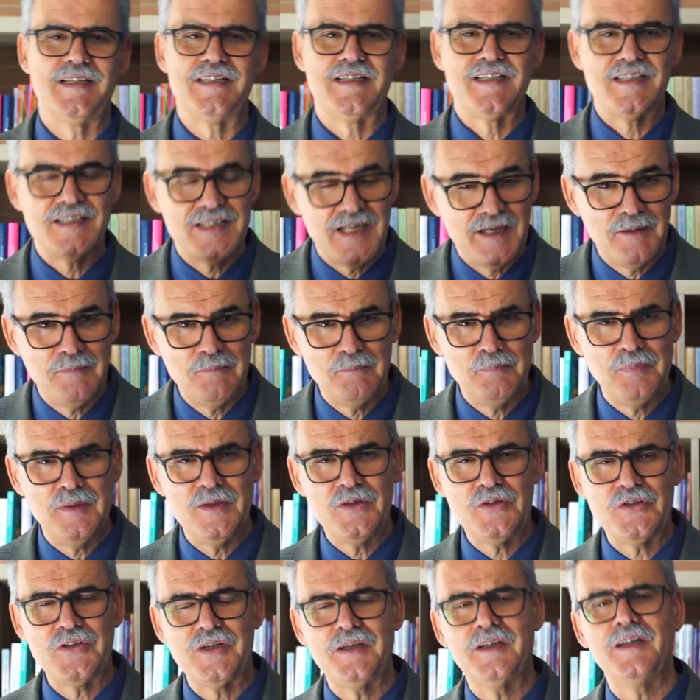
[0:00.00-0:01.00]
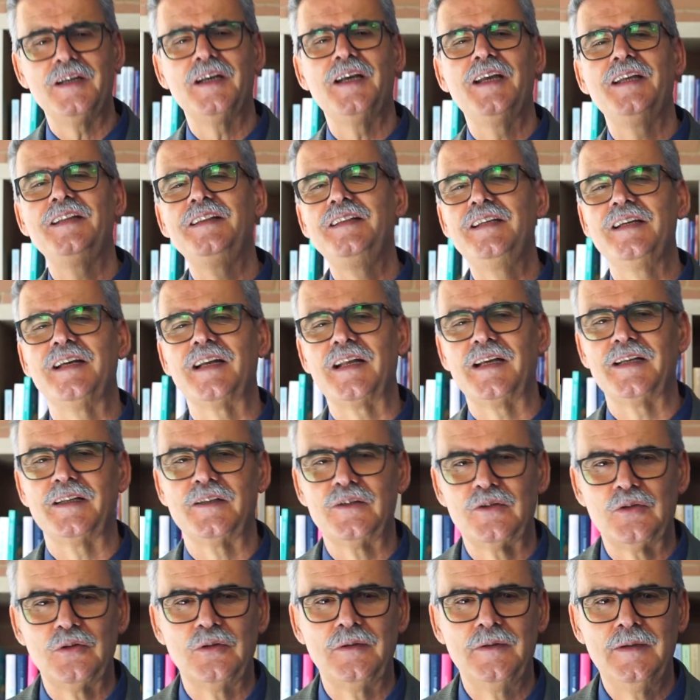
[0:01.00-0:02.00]
semplice e
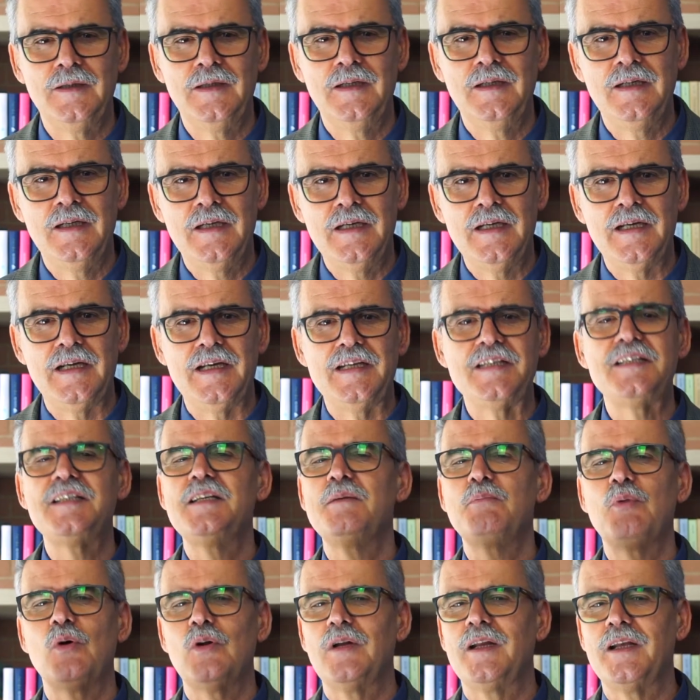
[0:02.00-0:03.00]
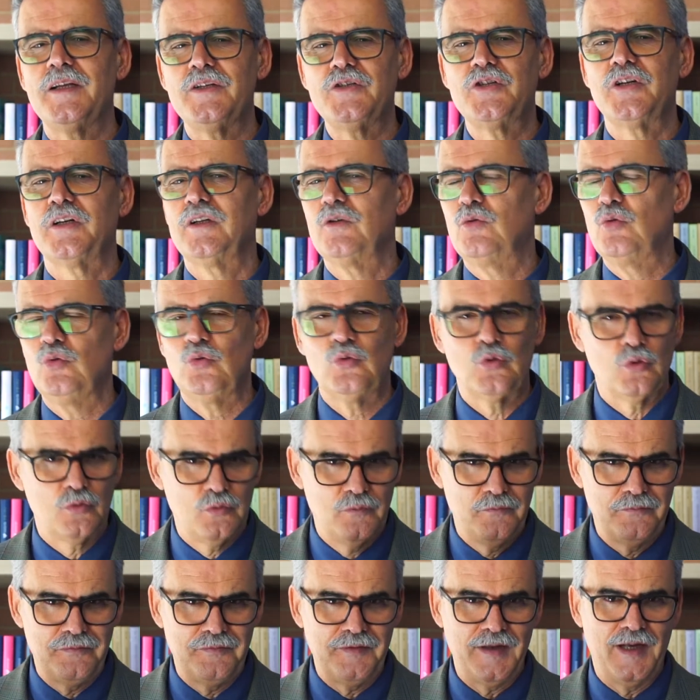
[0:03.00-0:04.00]
diretto e si può leggere tutto
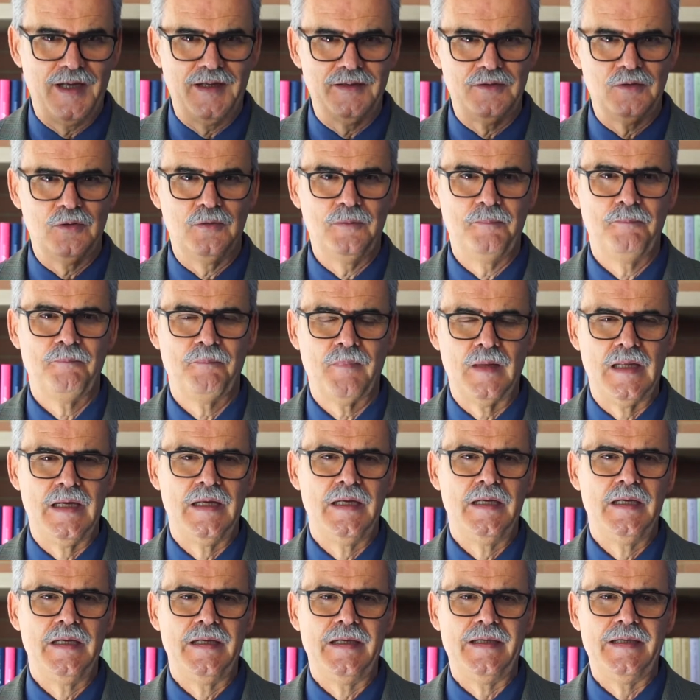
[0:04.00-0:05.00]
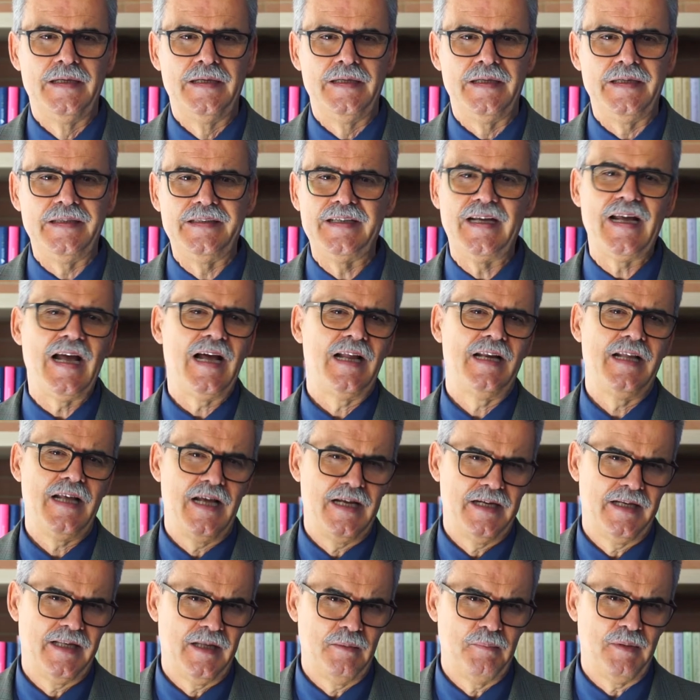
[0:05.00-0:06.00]
d'un fiato. Ideale
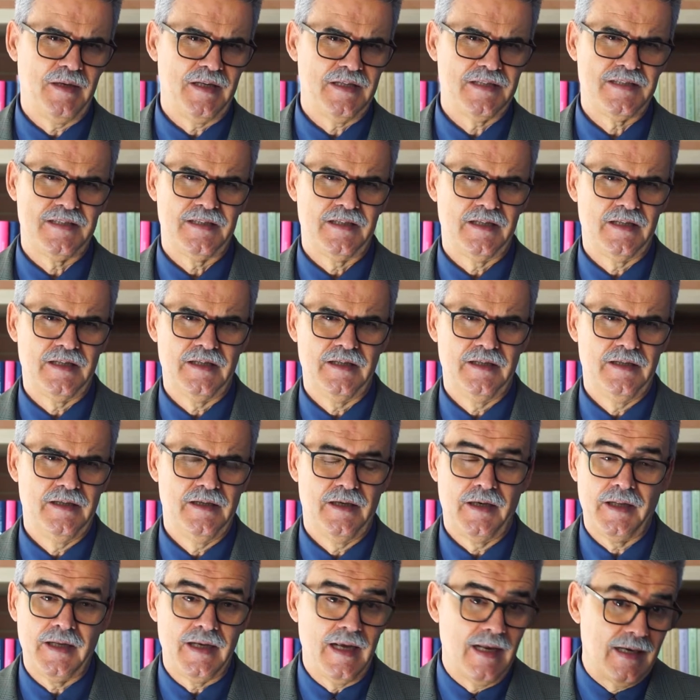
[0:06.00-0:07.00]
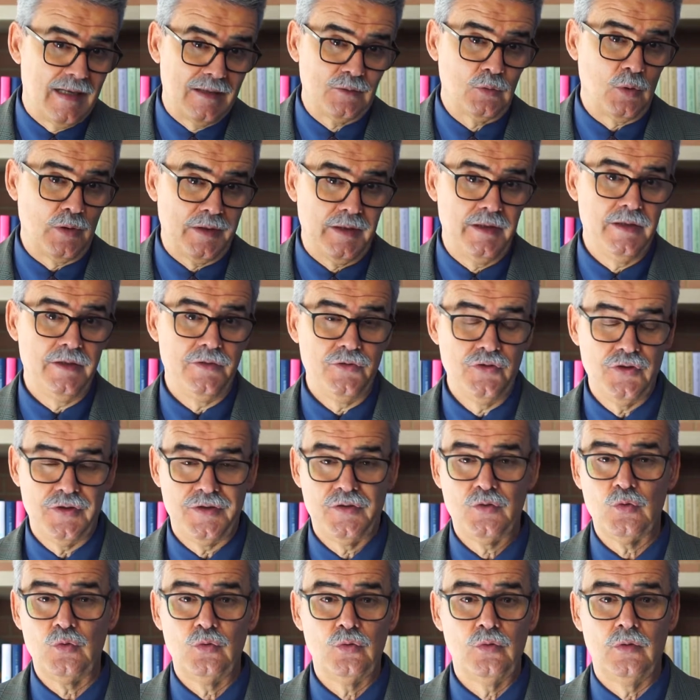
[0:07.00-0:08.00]
anche per essere regalato a chi
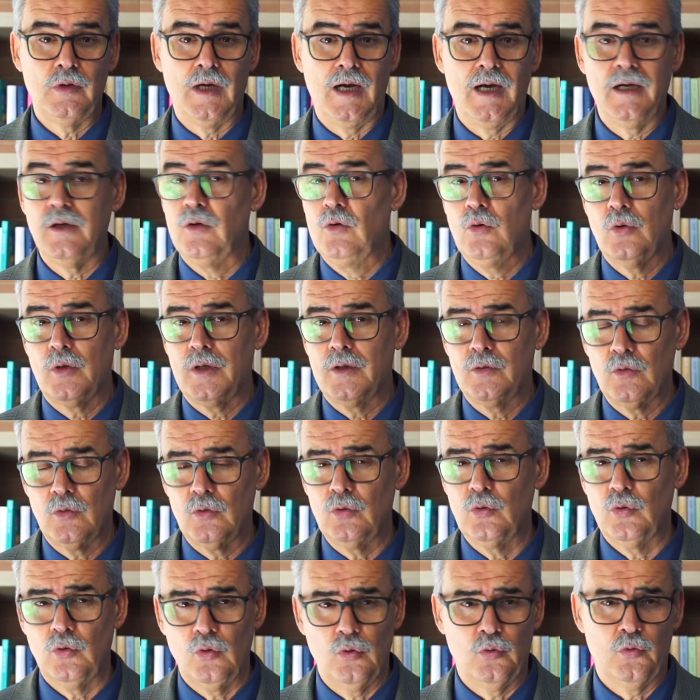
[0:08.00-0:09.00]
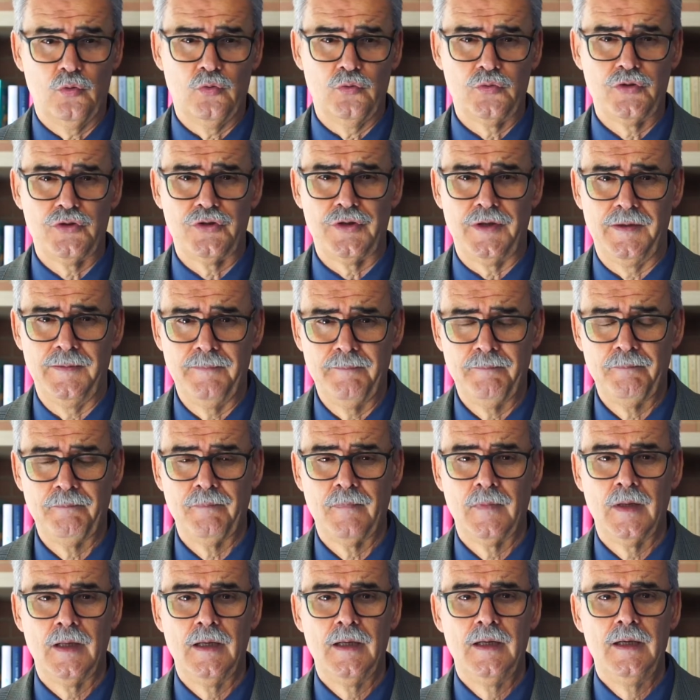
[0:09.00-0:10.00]
Gesù ancora non lo conosce.
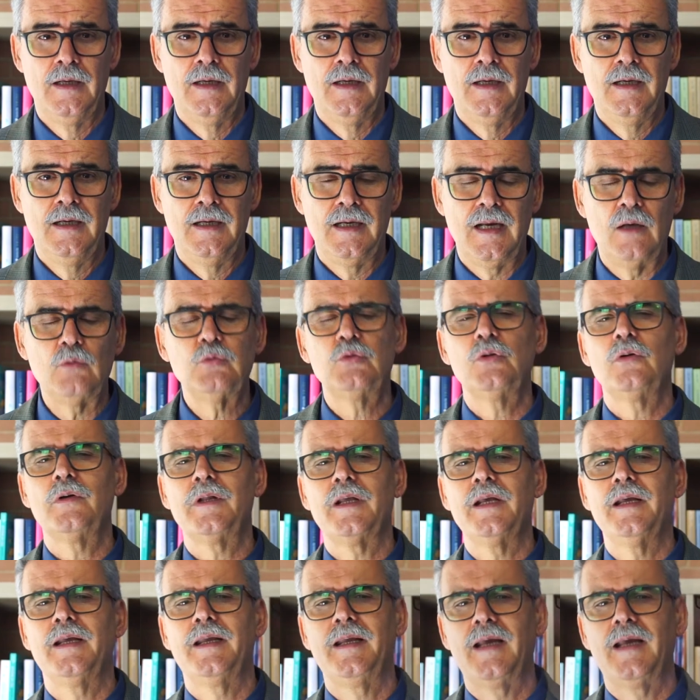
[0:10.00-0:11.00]
L'autore è